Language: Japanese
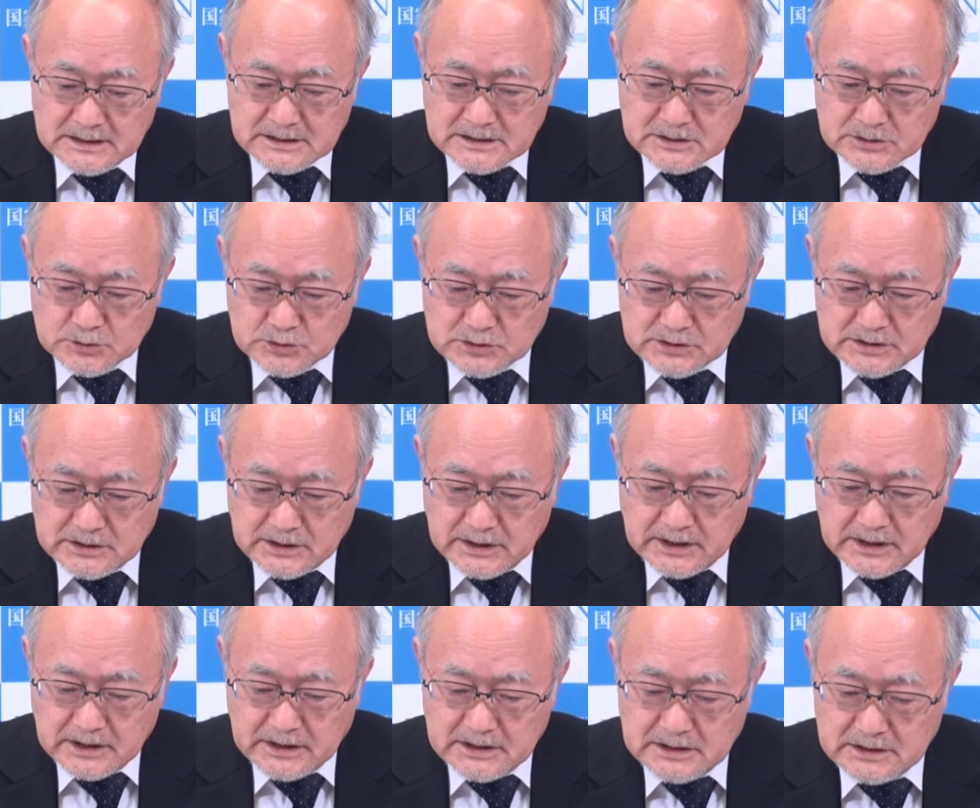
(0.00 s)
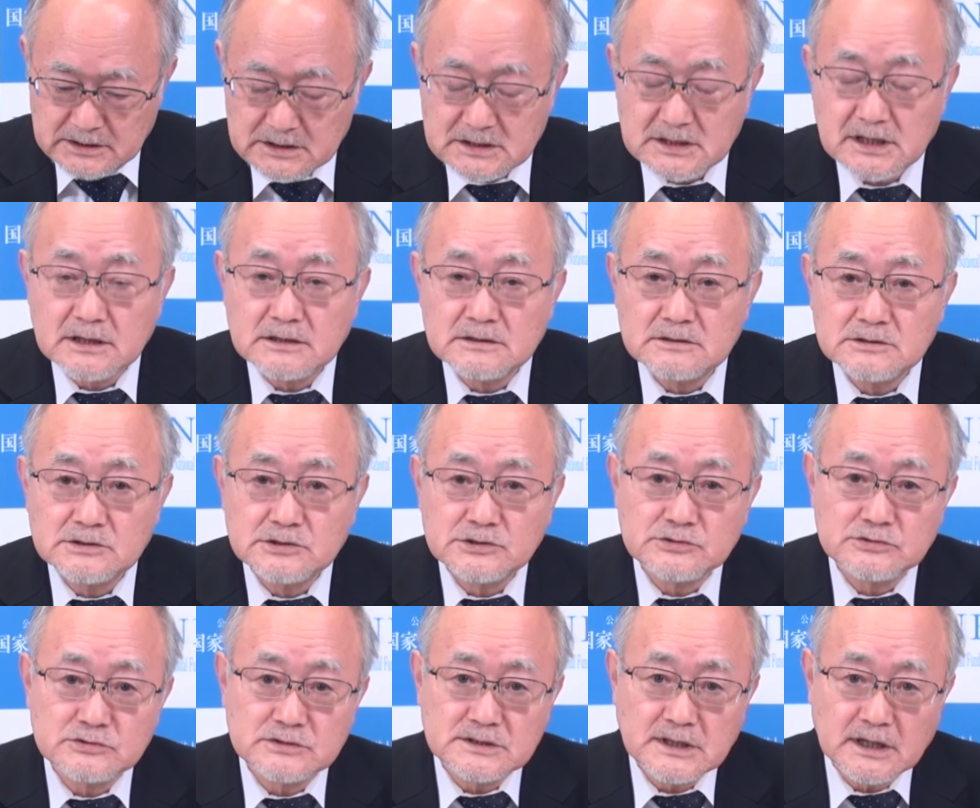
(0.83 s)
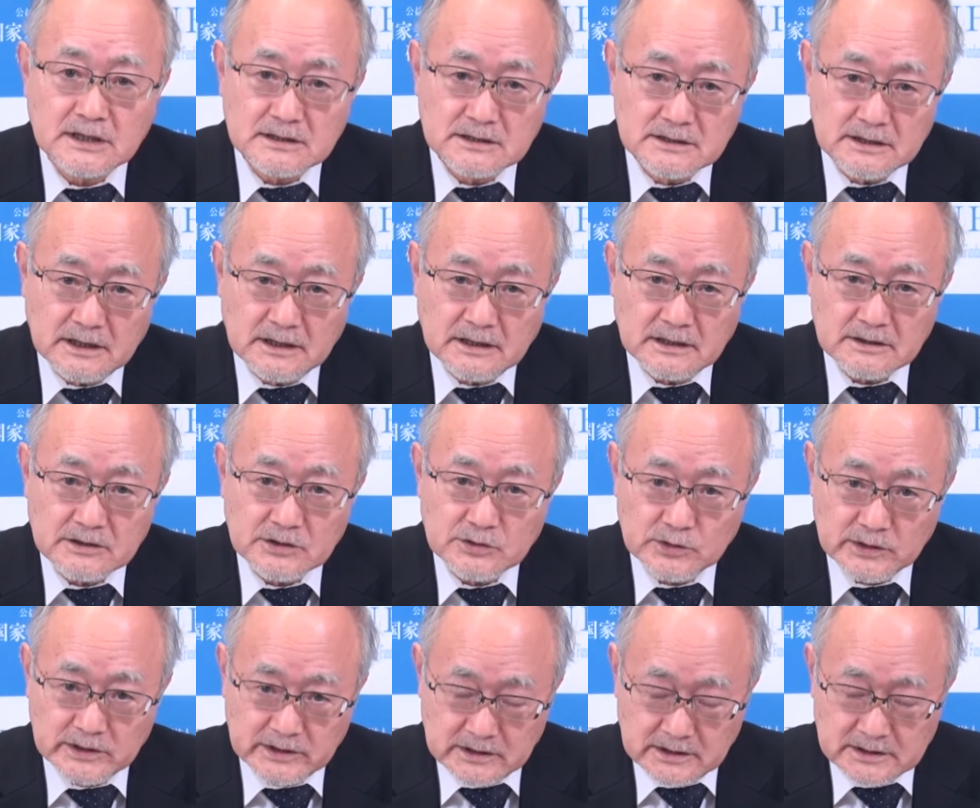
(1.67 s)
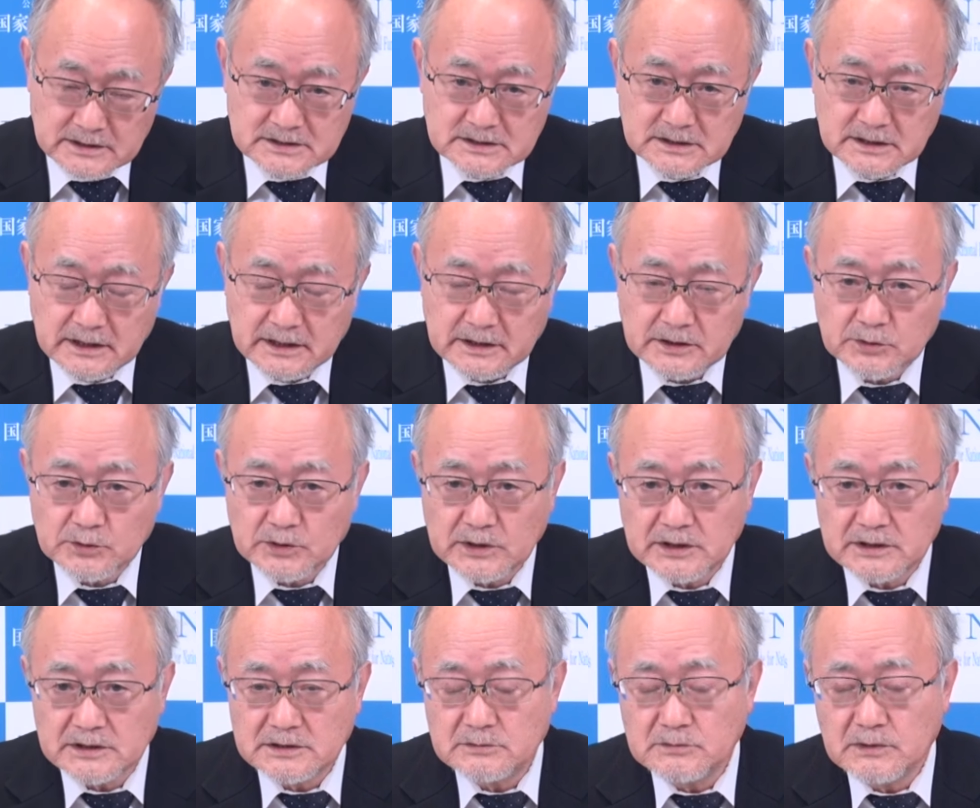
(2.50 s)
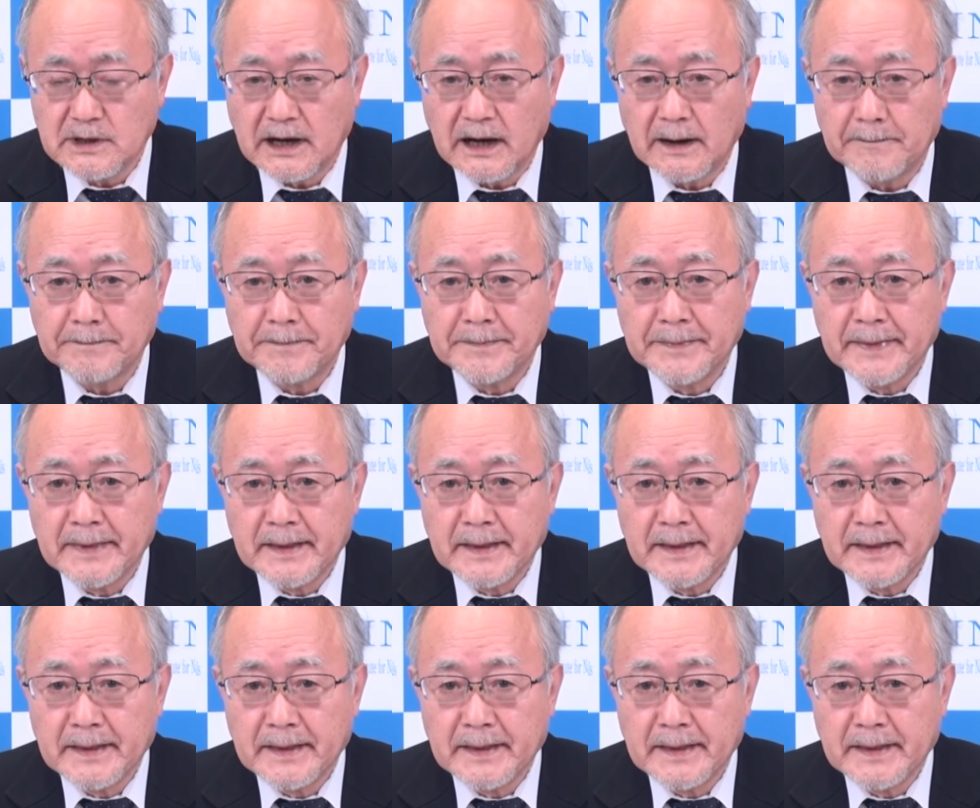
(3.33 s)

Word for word: そして2023年去年ですね去年には